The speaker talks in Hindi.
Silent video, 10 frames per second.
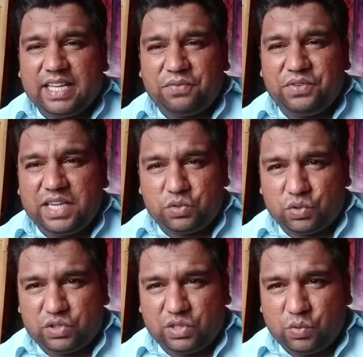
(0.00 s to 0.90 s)
सिर्फ ये
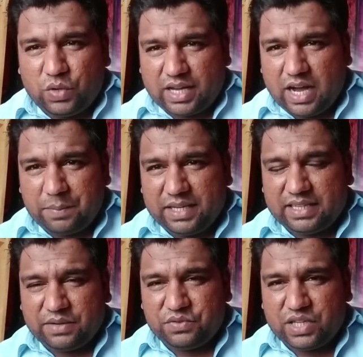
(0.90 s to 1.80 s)
सोचते हुए काम
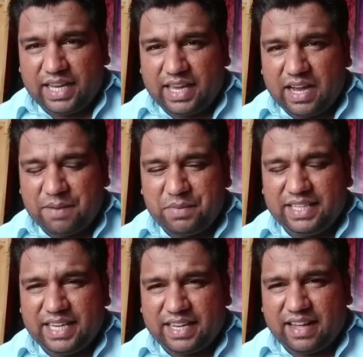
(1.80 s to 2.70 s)
की तरफ चलें कि
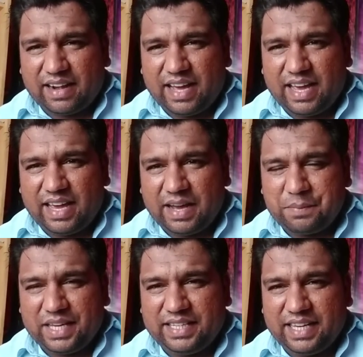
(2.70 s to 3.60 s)
हमने ये करना है
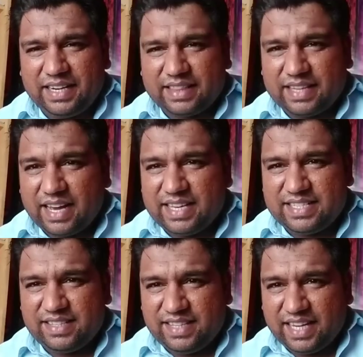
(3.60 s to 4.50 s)
हमने ये नतज